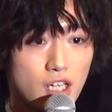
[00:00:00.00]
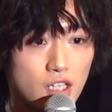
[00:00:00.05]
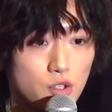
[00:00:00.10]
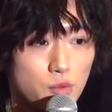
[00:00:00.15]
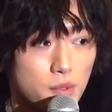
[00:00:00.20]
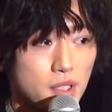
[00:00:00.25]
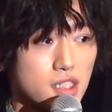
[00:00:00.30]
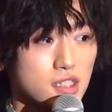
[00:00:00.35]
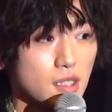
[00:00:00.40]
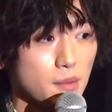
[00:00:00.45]

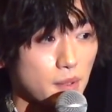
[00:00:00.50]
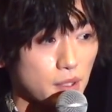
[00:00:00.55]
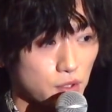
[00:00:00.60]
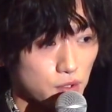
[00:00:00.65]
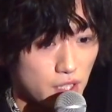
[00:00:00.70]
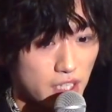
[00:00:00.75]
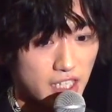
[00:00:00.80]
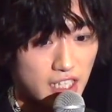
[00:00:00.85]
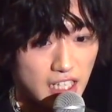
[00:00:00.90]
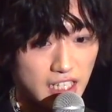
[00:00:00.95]
皆様の
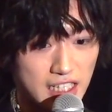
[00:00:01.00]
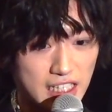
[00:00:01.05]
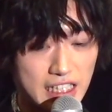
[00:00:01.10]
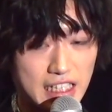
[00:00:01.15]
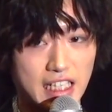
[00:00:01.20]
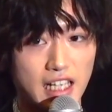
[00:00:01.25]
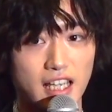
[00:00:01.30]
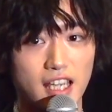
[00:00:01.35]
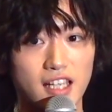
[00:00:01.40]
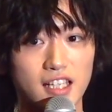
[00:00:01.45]
何かきっ
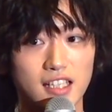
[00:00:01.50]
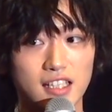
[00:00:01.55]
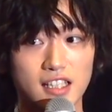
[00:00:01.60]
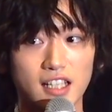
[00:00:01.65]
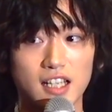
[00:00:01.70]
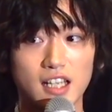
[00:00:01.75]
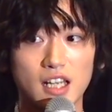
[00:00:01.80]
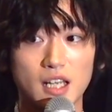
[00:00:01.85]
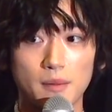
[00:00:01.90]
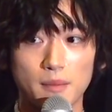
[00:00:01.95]
かけにな
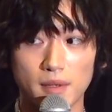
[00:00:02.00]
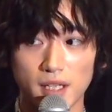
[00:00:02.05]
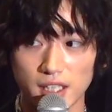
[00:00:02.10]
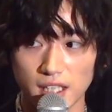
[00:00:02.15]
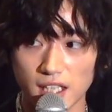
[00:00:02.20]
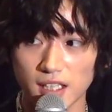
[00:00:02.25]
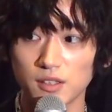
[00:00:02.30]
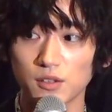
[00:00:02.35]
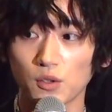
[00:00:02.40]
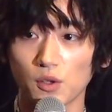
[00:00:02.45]
れれば
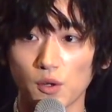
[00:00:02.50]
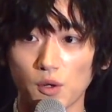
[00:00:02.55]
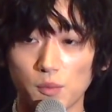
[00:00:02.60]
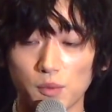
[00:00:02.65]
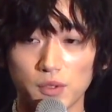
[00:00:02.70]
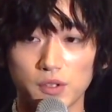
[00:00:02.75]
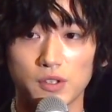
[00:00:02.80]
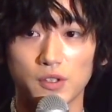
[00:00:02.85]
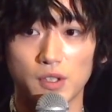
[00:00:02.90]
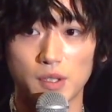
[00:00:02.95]
なと
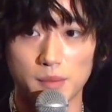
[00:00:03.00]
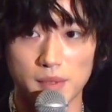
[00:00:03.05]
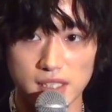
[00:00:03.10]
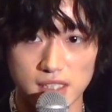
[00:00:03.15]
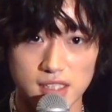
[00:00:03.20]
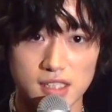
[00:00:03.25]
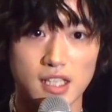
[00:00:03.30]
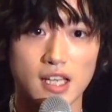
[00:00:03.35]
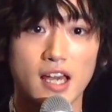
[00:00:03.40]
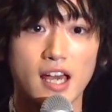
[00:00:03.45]
思っておりま
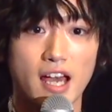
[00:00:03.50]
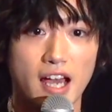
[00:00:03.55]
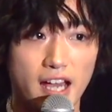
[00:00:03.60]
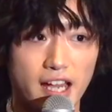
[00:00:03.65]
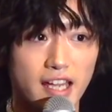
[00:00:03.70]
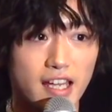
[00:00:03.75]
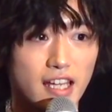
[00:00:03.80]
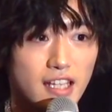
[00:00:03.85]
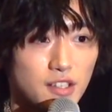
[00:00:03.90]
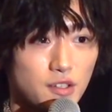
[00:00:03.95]
す。
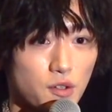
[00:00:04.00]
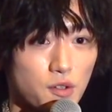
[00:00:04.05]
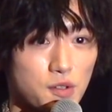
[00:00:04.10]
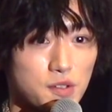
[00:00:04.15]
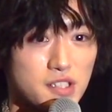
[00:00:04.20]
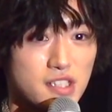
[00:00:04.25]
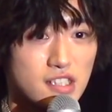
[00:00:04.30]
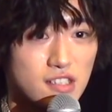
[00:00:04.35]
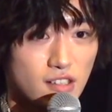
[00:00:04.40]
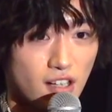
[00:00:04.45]
はい、本
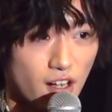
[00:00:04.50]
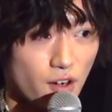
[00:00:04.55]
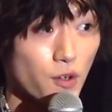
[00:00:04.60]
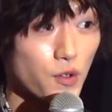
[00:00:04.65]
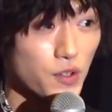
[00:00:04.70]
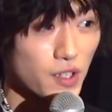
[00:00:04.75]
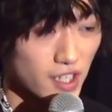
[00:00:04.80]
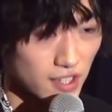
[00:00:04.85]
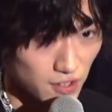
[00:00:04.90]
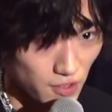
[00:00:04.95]
日はこ
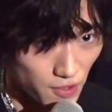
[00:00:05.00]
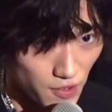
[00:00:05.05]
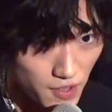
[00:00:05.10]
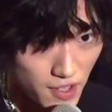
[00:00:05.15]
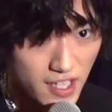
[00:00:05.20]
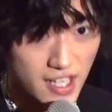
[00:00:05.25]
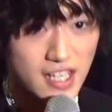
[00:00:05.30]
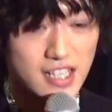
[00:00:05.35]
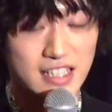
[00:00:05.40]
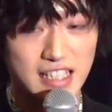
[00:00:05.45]
の後
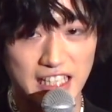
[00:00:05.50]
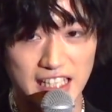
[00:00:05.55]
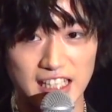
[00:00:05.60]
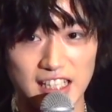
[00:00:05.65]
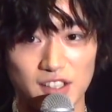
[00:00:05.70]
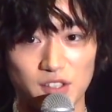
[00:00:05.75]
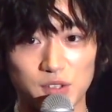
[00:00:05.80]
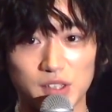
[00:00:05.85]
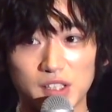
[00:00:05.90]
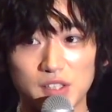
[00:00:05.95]
ぜひ
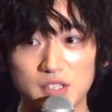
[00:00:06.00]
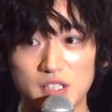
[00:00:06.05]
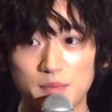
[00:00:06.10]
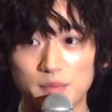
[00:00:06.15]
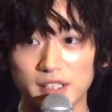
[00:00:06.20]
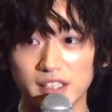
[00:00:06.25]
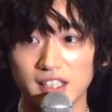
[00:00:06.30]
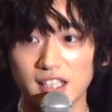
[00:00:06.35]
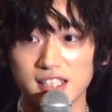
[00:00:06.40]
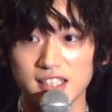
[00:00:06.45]
お楽し
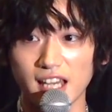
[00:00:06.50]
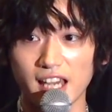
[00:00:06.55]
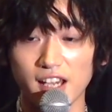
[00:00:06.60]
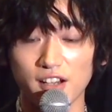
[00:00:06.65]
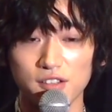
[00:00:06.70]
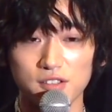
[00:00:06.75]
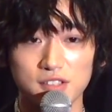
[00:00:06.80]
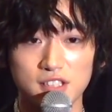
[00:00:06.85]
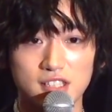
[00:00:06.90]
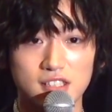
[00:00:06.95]
みください。
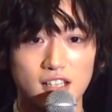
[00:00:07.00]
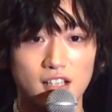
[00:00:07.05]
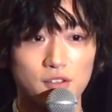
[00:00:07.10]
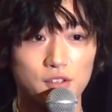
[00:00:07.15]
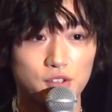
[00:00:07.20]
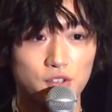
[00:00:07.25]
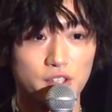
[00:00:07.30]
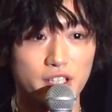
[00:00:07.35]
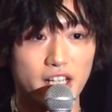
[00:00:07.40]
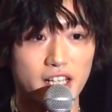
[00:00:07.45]
本日は
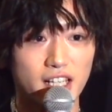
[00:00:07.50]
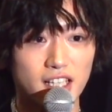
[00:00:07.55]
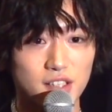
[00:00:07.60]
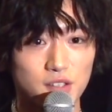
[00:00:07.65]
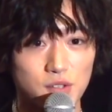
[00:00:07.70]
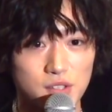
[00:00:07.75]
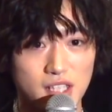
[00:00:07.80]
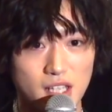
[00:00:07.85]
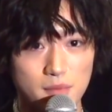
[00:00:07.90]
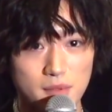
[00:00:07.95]
本当にありが
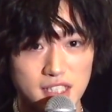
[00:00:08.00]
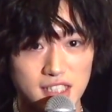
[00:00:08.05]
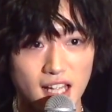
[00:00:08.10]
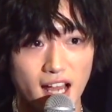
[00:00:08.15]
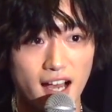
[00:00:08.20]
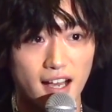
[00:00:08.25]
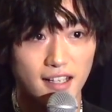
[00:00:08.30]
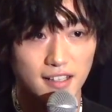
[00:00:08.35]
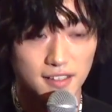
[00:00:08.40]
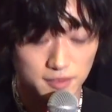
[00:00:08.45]
とうございまし
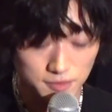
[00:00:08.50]
た。